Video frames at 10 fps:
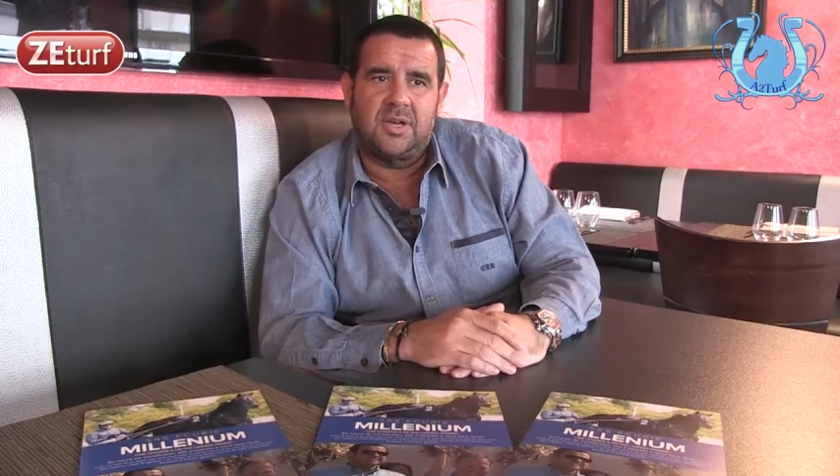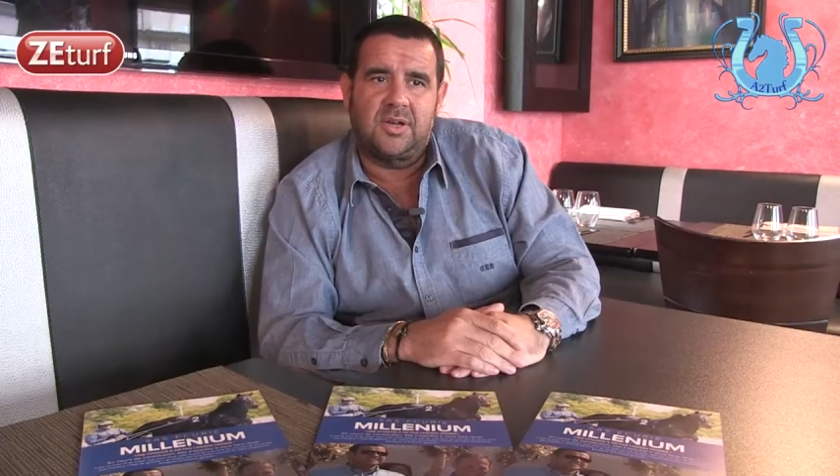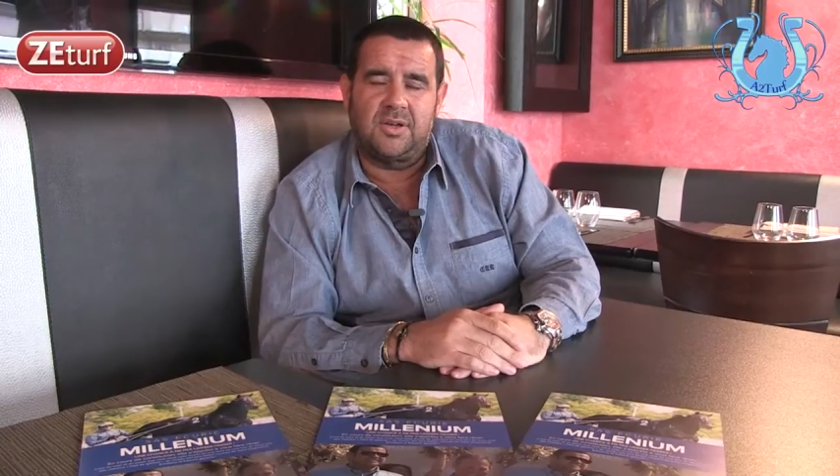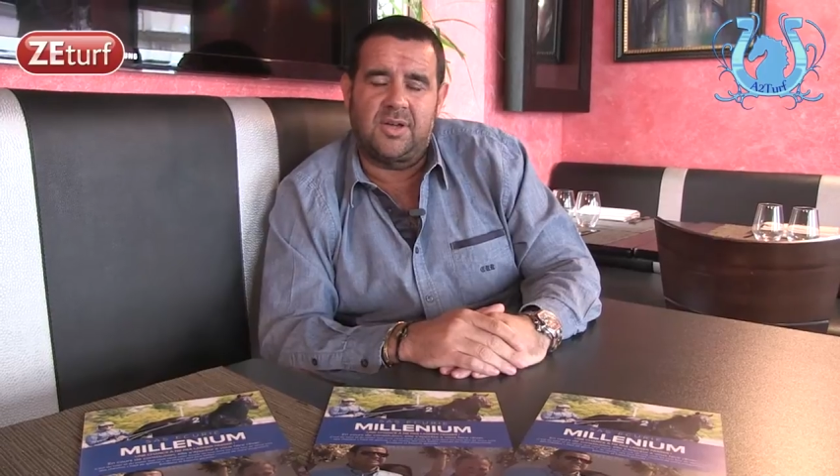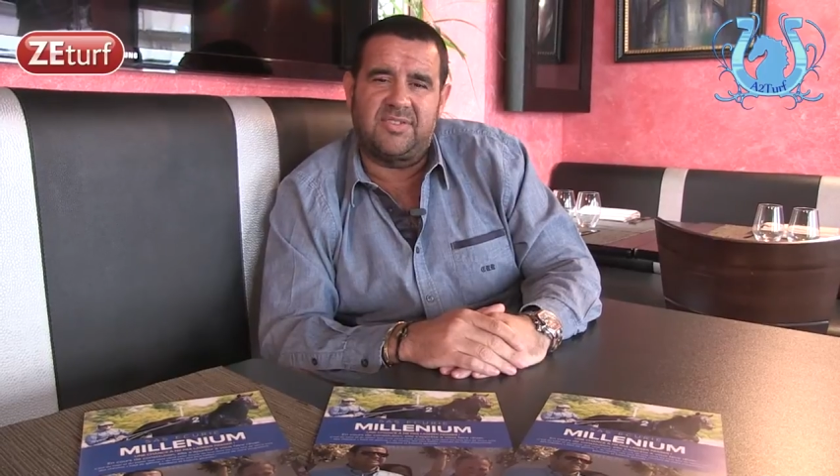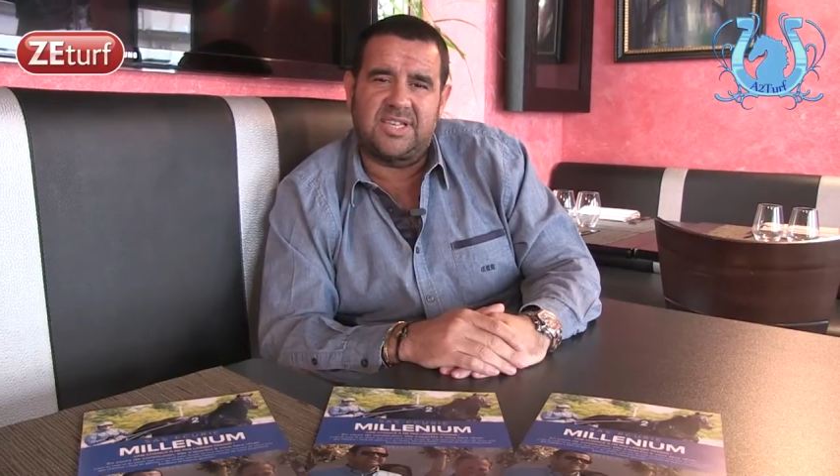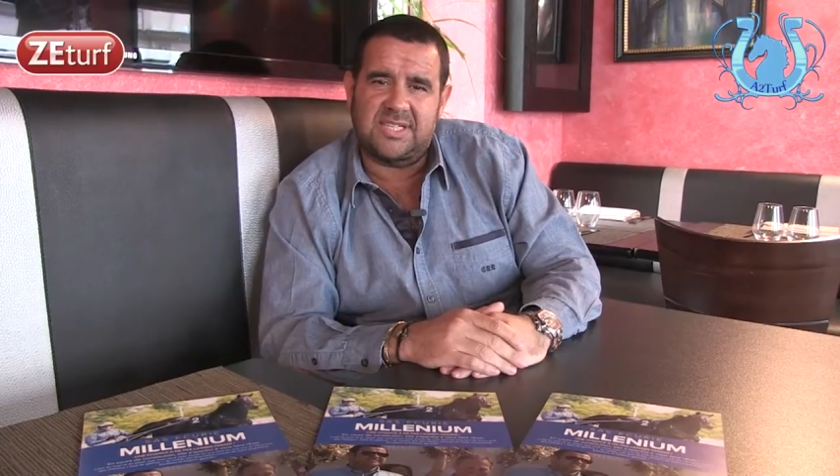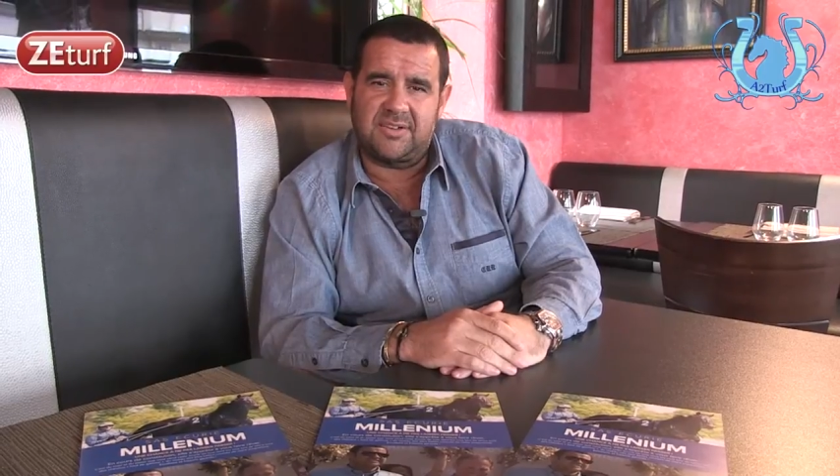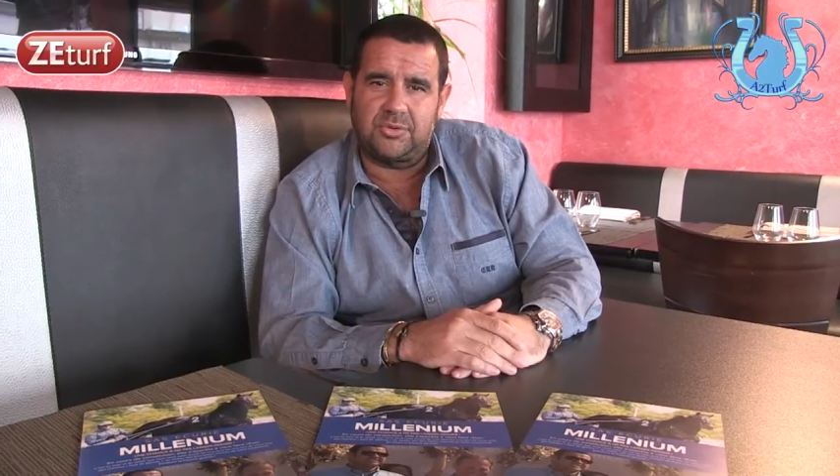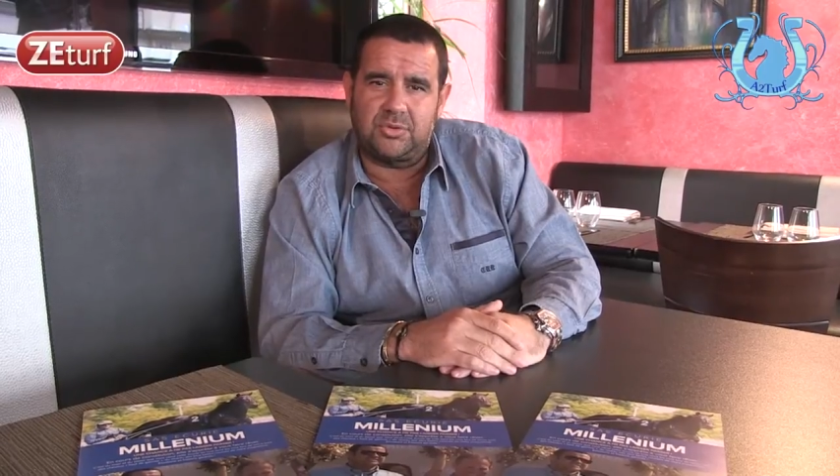euh, avec
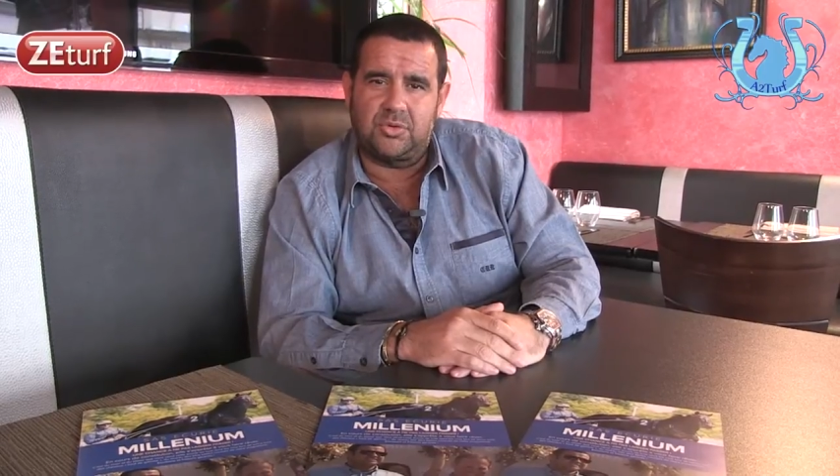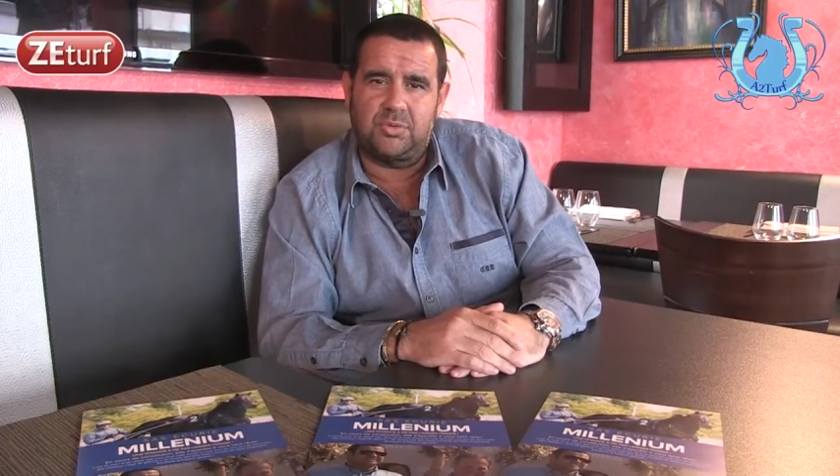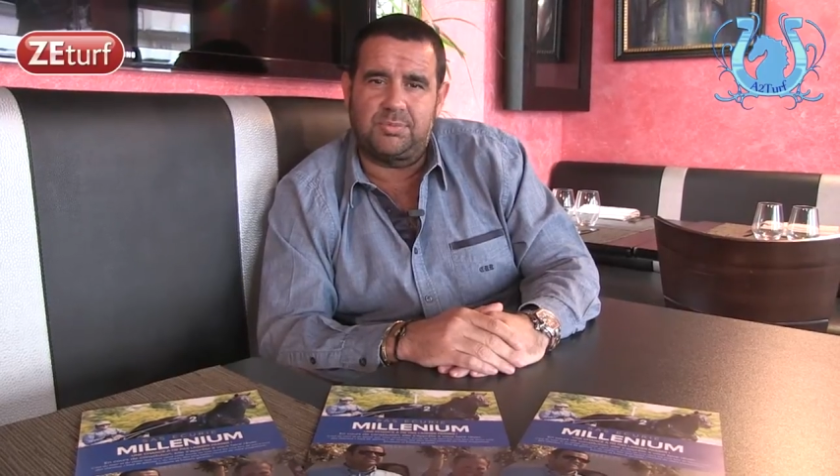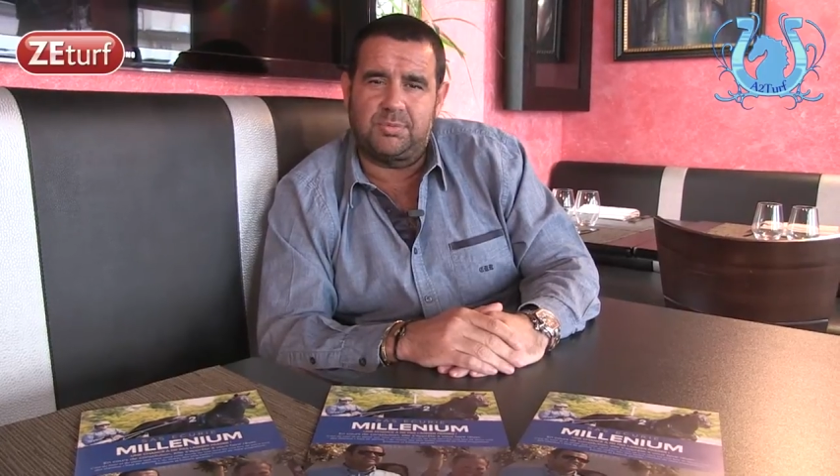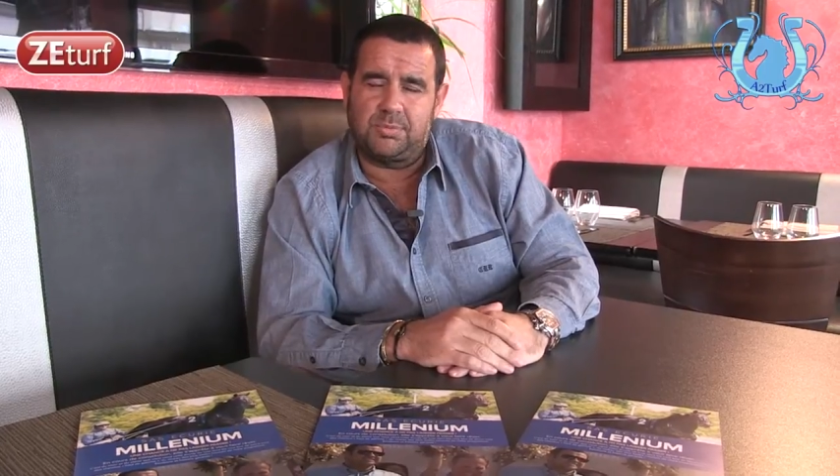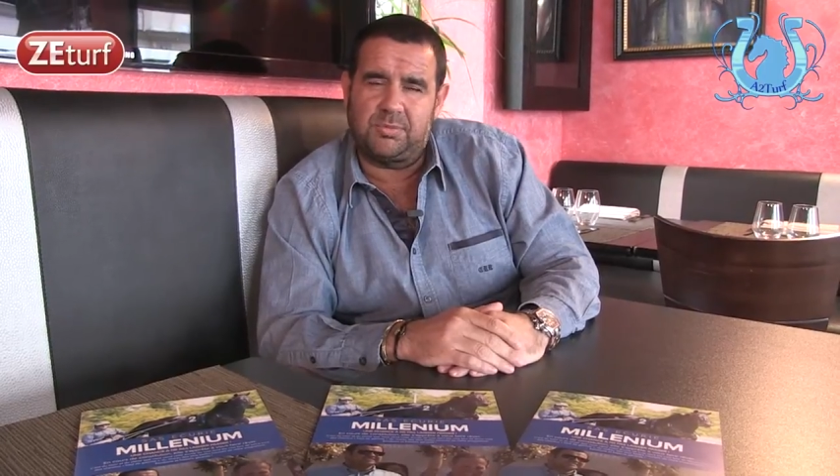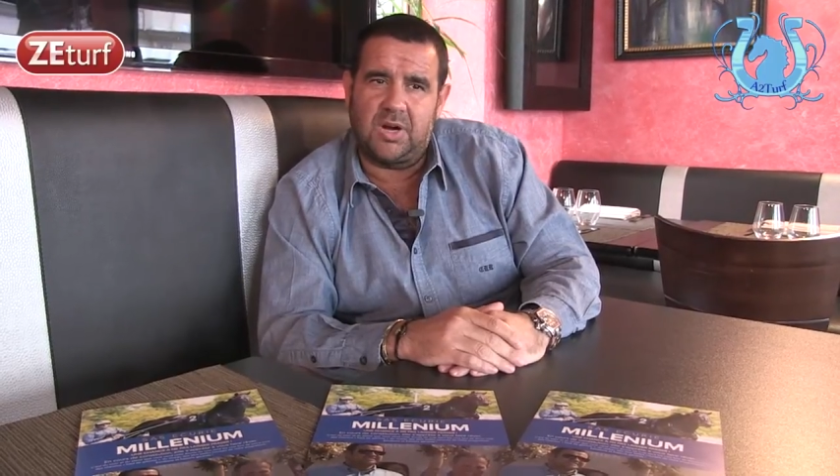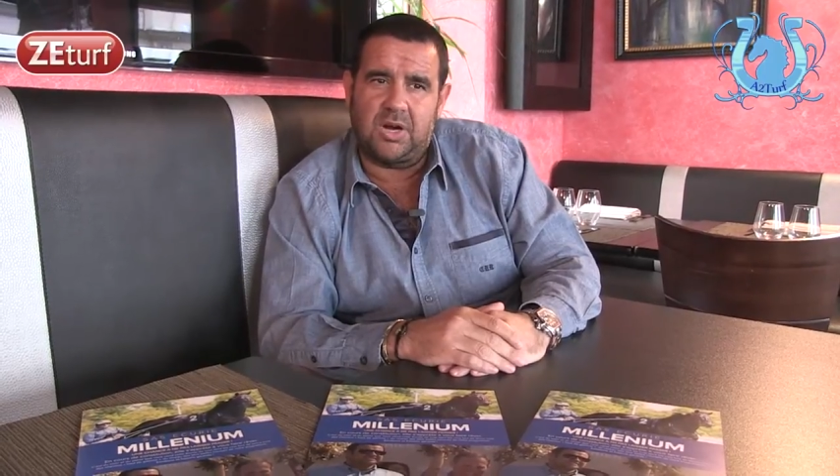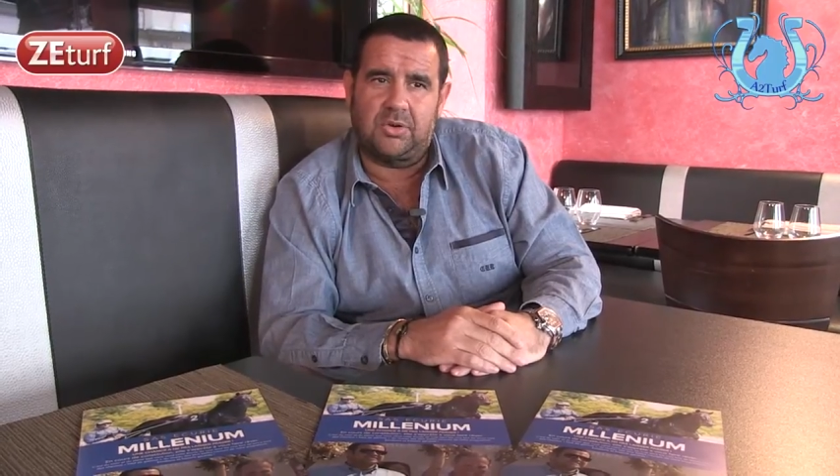sa photo pour pouvoir